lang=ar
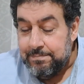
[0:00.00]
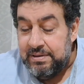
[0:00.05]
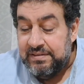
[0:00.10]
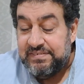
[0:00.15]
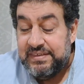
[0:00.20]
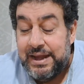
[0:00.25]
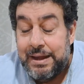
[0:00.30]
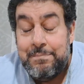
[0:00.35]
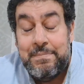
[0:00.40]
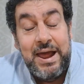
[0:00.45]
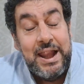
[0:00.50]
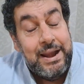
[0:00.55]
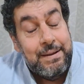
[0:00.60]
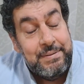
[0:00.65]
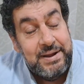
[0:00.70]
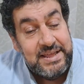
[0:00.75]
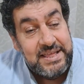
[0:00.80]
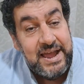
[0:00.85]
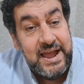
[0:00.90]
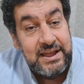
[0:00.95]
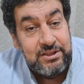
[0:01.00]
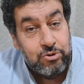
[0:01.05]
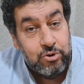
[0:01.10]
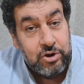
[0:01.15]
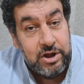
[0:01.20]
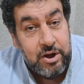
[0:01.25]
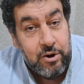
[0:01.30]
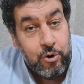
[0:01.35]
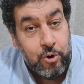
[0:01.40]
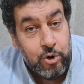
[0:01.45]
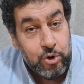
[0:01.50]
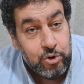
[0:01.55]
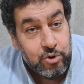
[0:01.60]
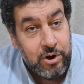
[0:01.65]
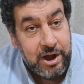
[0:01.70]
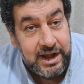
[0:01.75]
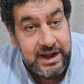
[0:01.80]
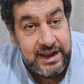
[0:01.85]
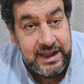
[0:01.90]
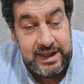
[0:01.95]
بس انا المهلبيه ده هدوقها واقول
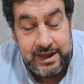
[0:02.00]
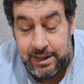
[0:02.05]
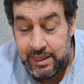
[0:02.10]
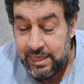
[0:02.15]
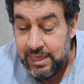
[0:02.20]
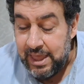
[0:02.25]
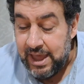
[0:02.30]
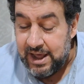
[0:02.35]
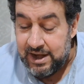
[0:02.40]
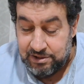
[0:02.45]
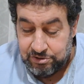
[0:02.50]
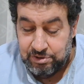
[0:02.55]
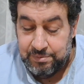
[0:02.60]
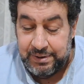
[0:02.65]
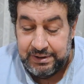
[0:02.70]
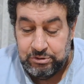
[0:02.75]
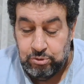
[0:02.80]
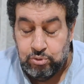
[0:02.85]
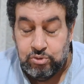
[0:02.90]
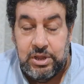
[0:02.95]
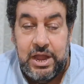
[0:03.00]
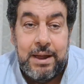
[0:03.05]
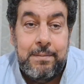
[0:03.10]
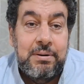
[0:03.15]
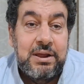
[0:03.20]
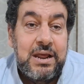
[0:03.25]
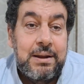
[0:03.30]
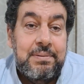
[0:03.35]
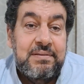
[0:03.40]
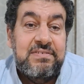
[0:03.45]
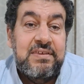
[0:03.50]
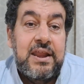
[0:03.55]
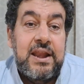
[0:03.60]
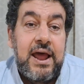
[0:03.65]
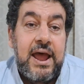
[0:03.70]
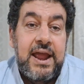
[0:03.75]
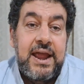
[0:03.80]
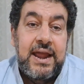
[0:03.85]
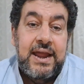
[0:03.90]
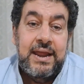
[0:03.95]
لكم عليها انا طبعا دقتها قبل كده بس
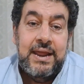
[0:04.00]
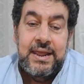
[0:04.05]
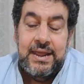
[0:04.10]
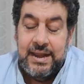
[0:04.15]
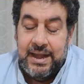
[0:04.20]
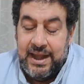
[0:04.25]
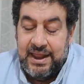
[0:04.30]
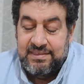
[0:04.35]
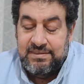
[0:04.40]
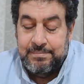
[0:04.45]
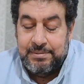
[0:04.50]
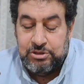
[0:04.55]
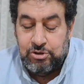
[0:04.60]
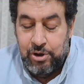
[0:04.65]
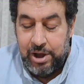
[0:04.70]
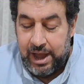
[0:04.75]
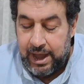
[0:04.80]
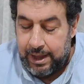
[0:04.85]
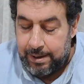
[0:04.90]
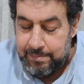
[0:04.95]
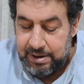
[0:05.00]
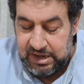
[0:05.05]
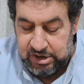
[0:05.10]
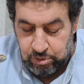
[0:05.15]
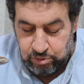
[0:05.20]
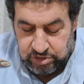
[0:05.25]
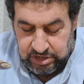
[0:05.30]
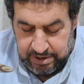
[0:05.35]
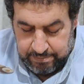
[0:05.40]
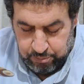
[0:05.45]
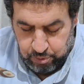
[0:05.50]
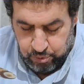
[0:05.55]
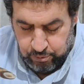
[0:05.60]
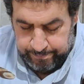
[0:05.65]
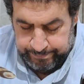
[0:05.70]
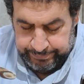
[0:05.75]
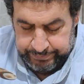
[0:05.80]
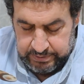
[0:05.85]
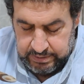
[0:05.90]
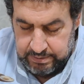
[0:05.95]
انا ايه لازم ادوقها عملي قدامكم
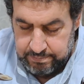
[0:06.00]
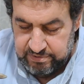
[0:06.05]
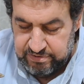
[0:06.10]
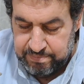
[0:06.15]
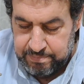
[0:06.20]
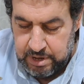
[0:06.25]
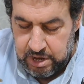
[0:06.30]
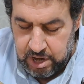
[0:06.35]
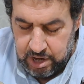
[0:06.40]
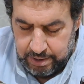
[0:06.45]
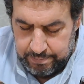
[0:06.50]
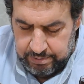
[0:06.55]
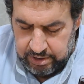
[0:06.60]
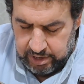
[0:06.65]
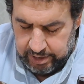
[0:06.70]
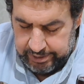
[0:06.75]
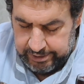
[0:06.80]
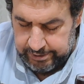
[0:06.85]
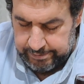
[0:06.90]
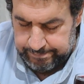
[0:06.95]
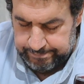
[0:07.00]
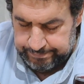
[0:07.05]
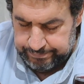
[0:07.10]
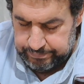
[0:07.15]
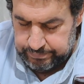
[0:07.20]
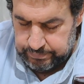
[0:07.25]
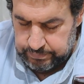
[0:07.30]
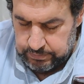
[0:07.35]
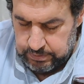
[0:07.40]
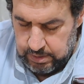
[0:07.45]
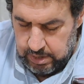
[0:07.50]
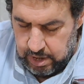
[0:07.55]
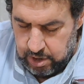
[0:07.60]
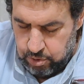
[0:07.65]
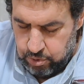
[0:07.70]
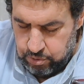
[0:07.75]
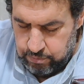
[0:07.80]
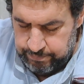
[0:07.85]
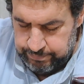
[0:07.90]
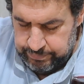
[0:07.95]
بسم الله الرحمن الرحيم
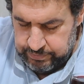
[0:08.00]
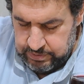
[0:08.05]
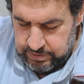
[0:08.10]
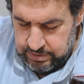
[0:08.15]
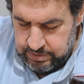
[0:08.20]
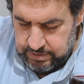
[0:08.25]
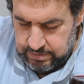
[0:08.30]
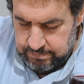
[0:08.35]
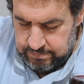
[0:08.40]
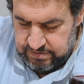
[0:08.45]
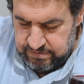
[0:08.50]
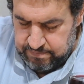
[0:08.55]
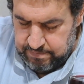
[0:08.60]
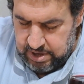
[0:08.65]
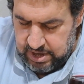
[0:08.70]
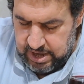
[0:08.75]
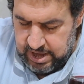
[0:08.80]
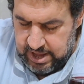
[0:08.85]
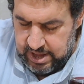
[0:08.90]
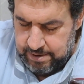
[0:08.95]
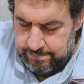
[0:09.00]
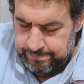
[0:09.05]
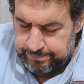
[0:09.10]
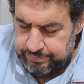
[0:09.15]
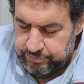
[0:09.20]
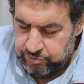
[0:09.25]
اهو بسم الله